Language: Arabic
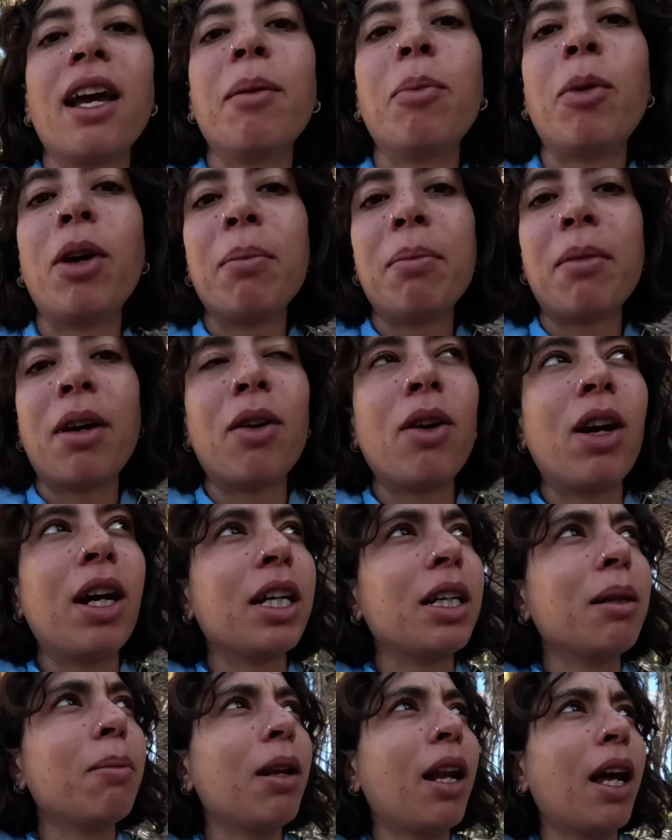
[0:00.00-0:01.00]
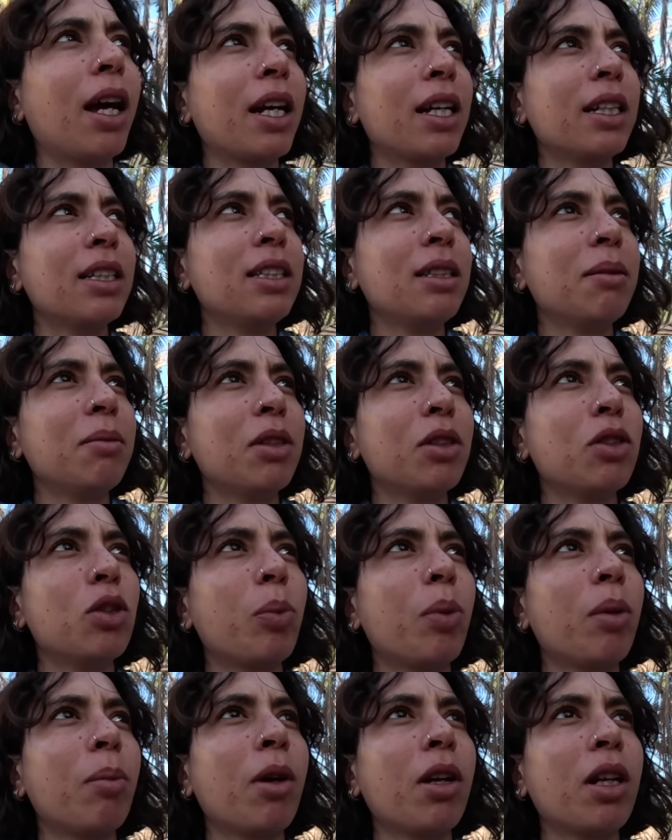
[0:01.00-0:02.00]
المهم هروح اجيب الحاجات دي من
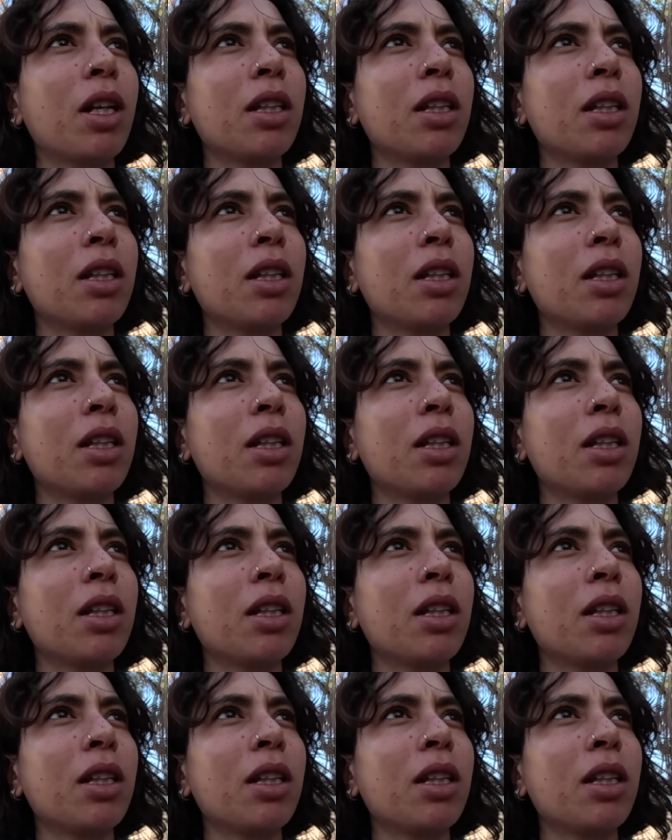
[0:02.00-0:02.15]
السوبر ماركت